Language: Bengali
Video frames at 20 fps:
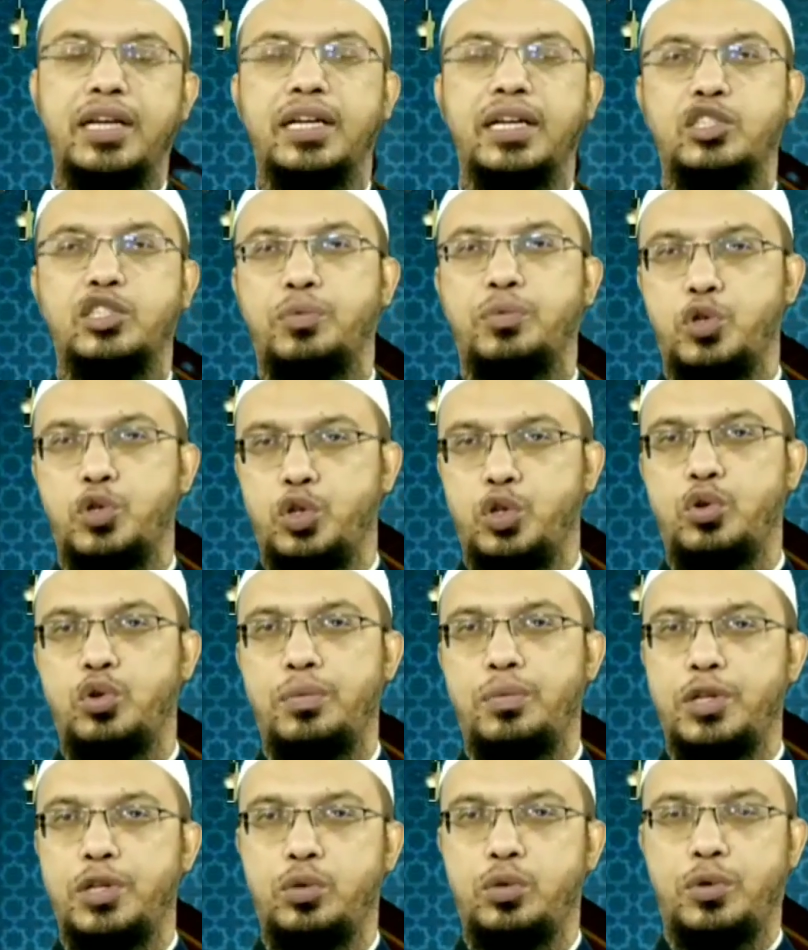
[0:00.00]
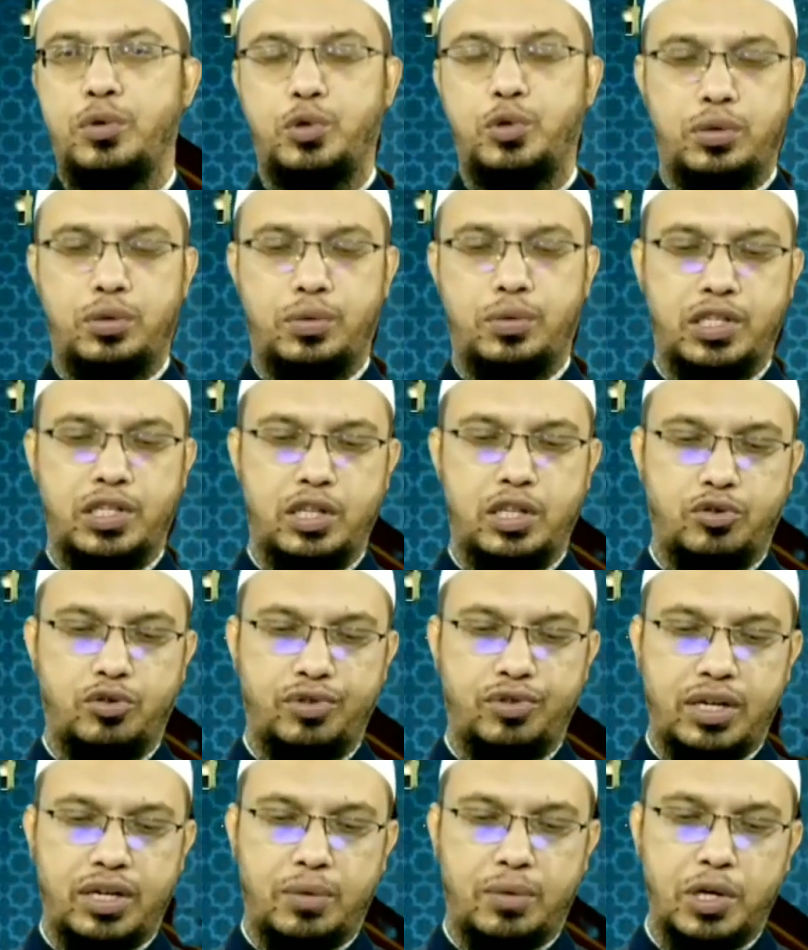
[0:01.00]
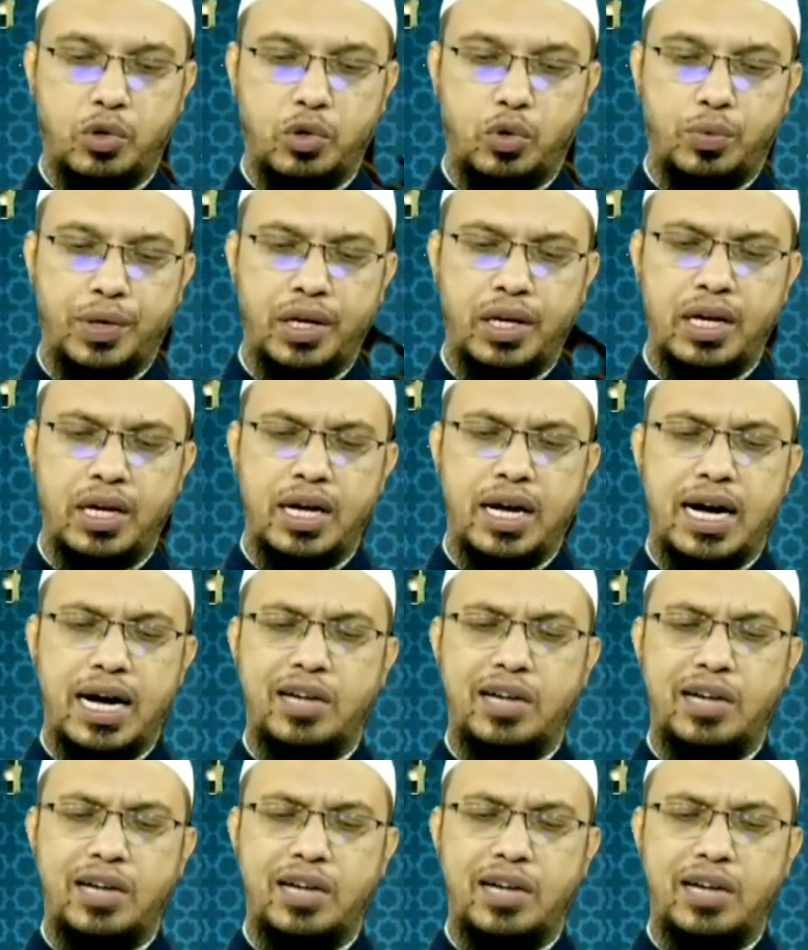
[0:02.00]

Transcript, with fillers: এটা যেন পরিশোধ করে মৃত্যুবরণ করতে পারেন সেই তফিক কামনা করবেন